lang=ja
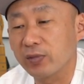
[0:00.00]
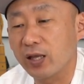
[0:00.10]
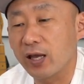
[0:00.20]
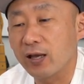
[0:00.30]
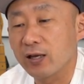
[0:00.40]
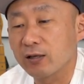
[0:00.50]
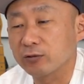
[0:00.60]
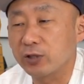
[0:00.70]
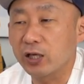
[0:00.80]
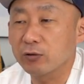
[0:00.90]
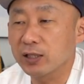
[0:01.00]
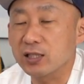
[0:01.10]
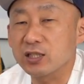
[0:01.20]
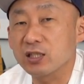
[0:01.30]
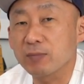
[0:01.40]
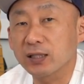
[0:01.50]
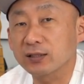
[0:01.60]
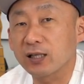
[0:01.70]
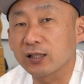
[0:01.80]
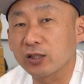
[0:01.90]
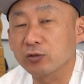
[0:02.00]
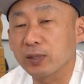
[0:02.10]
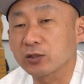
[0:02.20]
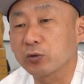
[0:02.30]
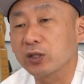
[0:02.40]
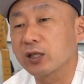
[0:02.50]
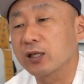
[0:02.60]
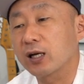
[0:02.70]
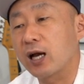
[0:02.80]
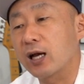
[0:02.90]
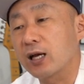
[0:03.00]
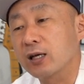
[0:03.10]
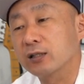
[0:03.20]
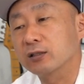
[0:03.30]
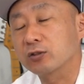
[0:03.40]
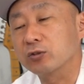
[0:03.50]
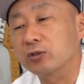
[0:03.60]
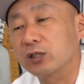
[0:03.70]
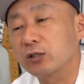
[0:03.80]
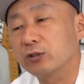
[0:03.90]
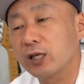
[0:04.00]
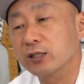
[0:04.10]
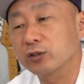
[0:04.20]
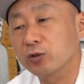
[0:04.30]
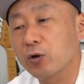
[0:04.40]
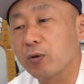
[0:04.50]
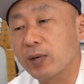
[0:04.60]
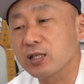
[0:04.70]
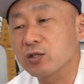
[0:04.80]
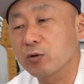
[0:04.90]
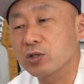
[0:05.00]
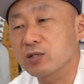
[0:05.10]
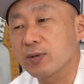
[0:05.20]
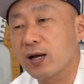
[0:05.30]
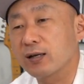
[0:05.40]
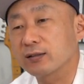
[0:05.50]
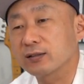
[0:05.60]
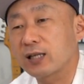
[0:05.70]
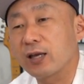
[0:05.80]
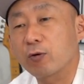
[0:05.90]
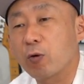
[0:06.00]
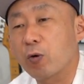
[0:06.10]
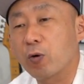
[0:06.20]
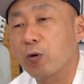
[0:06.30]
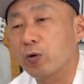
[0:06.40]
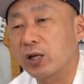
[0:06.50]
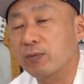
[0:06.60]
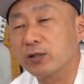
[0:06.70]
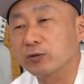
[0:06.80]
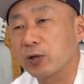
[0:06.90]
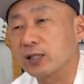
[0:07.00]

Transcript: で、グレードはね G マスターっていう、ソニーが作ってるレンズの、一応一番最高峰レベルの